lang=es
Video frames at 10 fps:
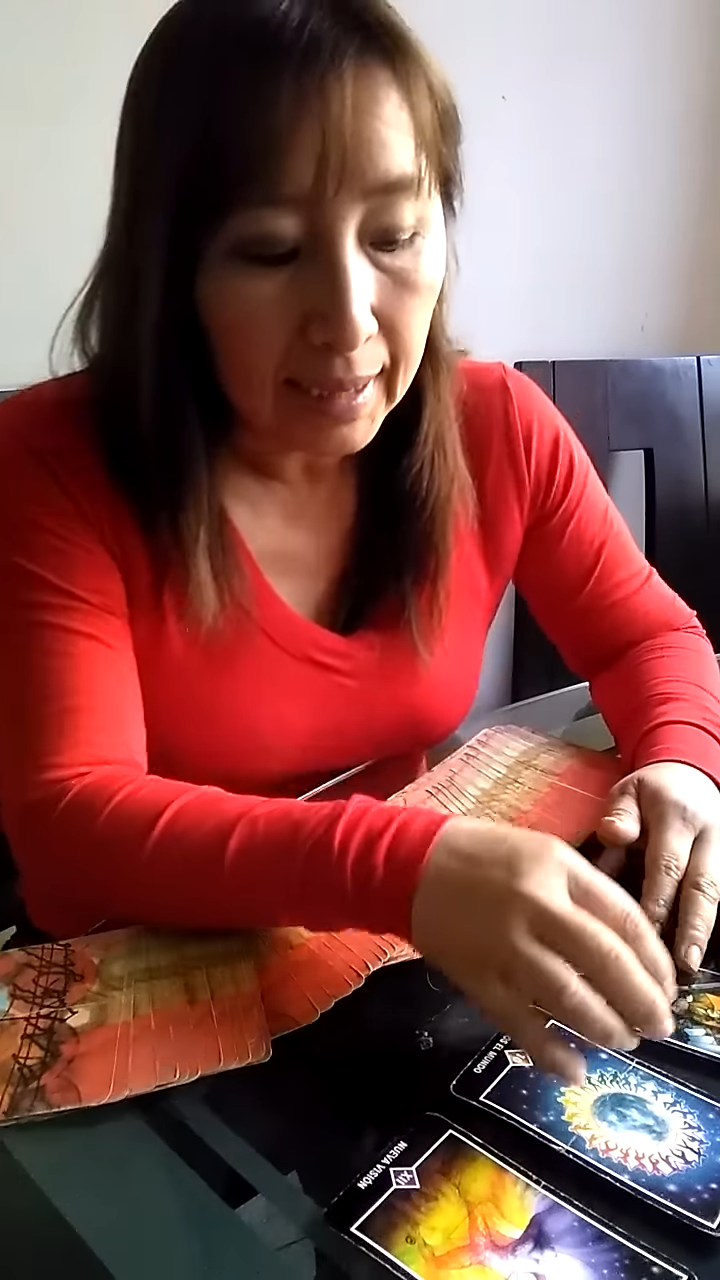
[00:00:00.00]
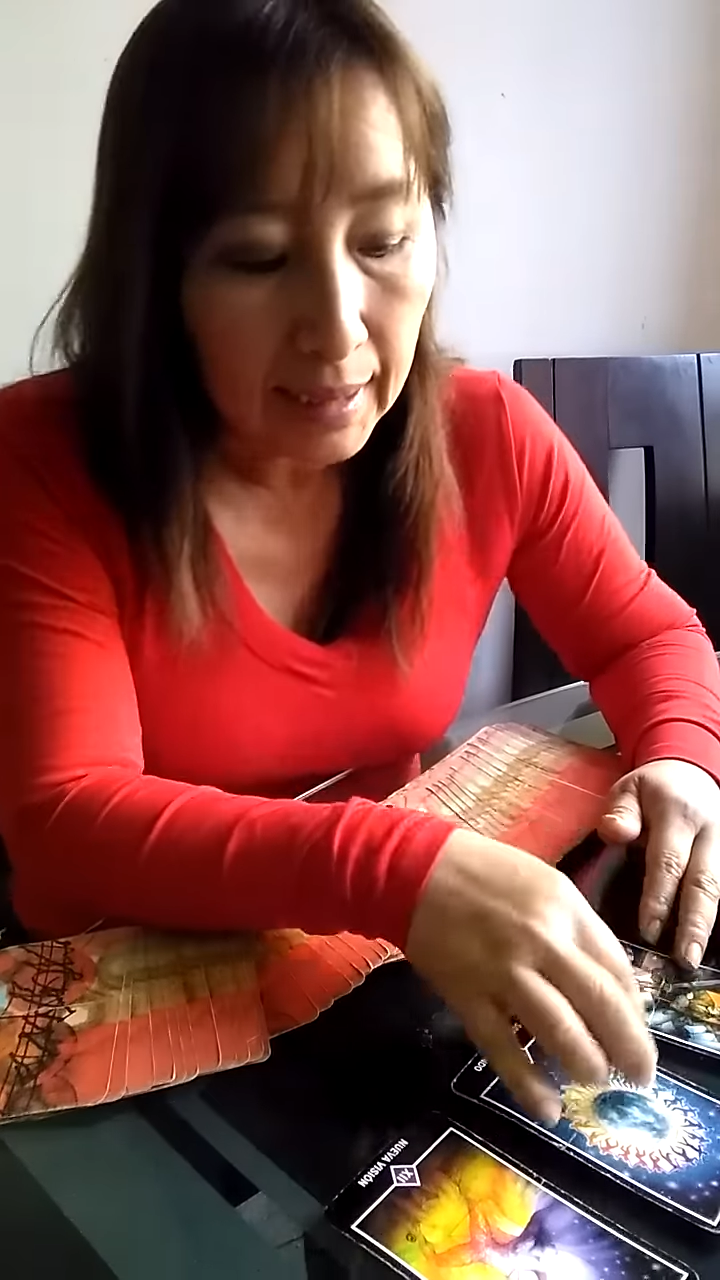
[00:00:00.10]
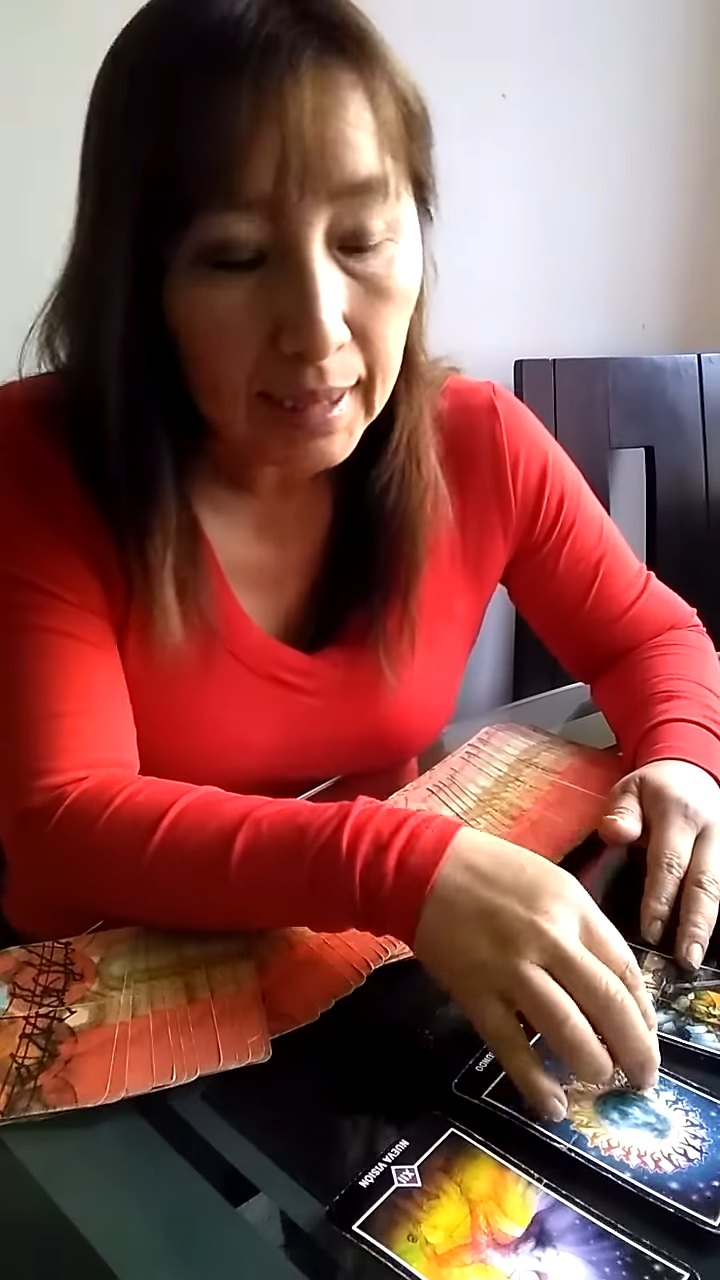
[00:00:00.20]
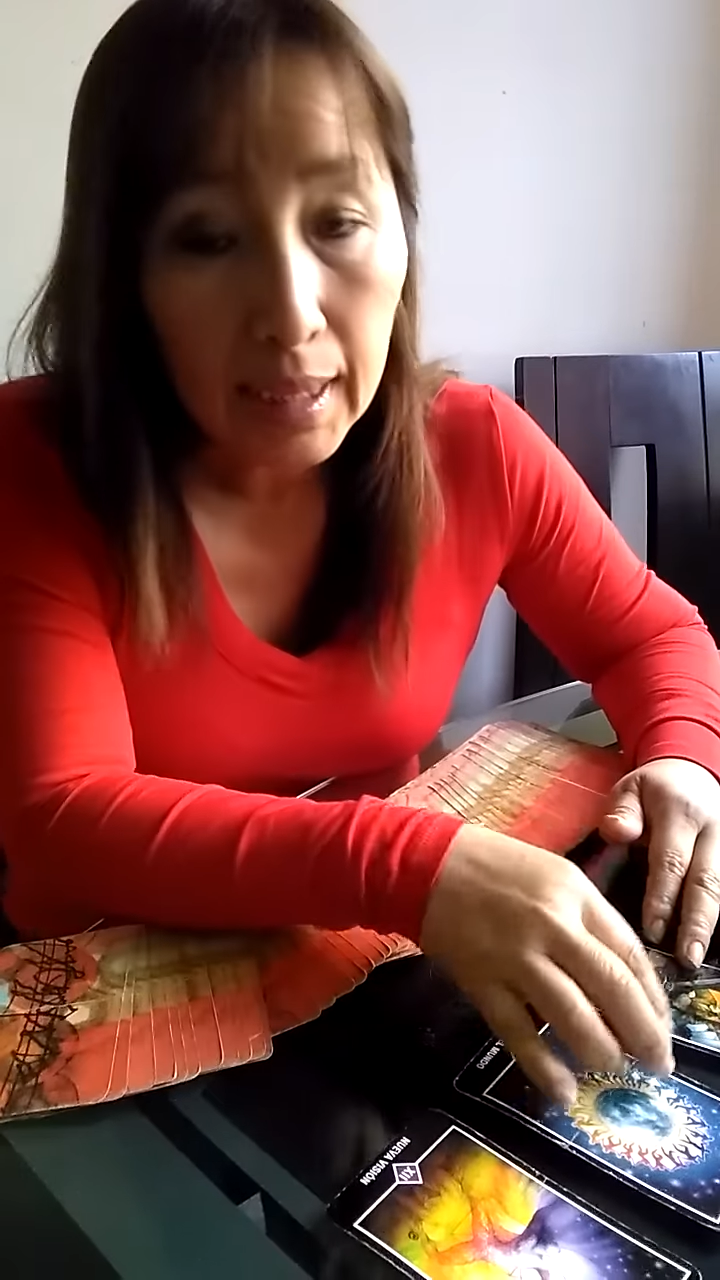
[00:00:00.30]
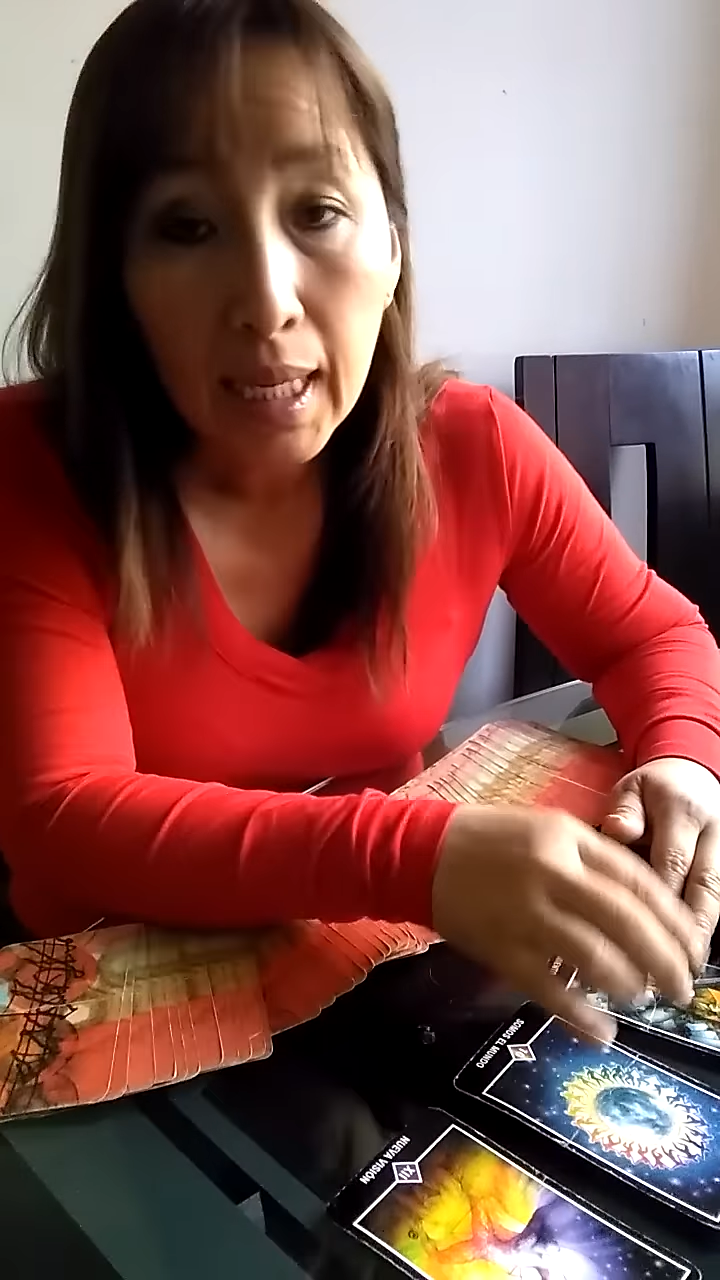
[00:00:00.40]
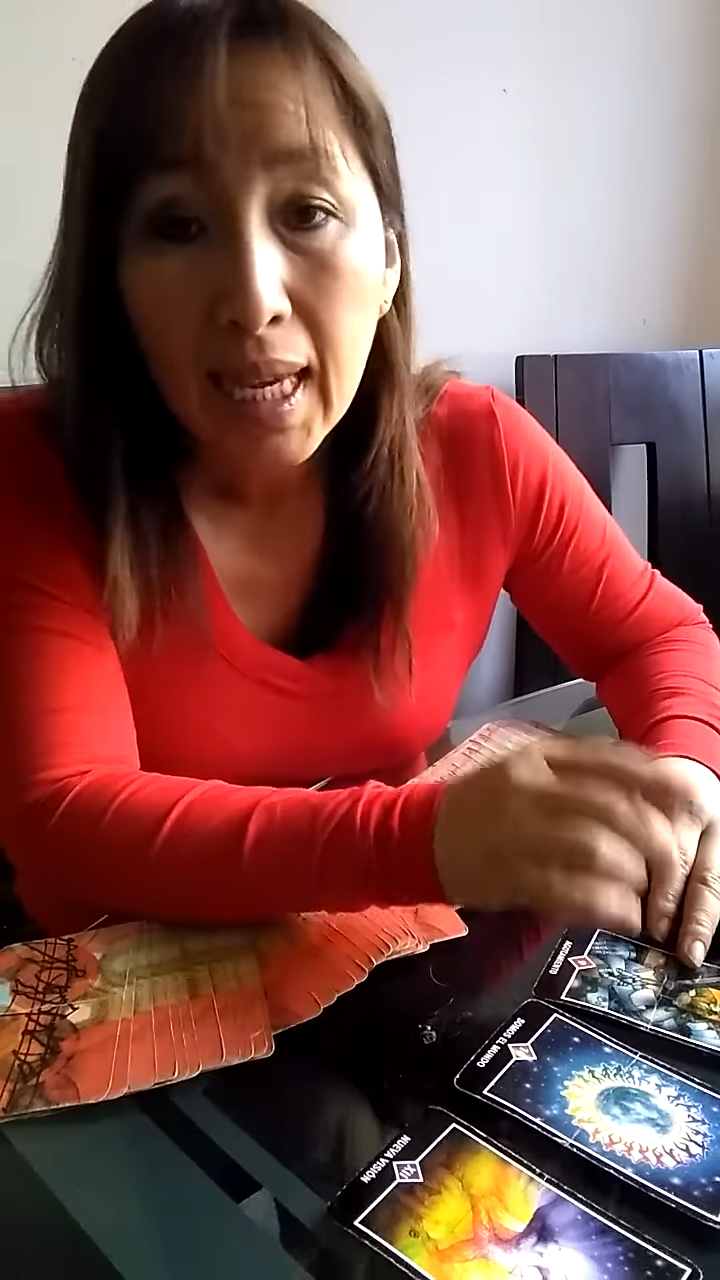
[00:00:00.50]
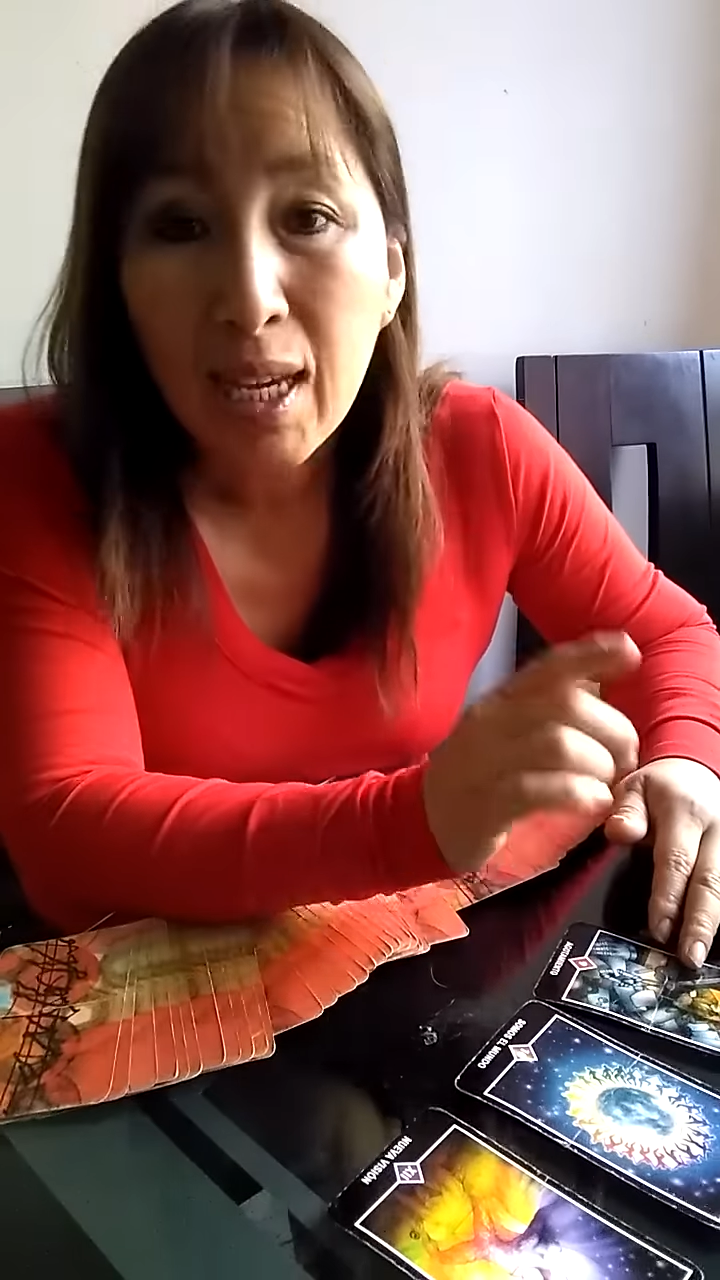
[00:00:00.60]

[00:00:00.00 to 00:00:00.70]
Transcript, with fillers: decir,